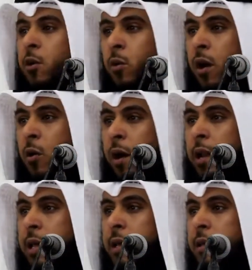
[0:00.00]
سيقرأ
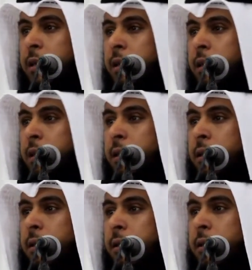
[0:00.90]
عليك
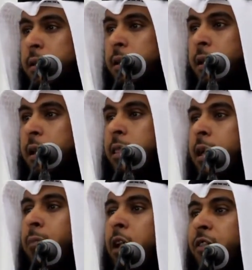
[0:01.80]

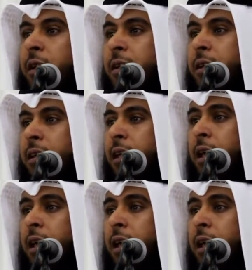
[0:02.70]
إذا ما الفرق؟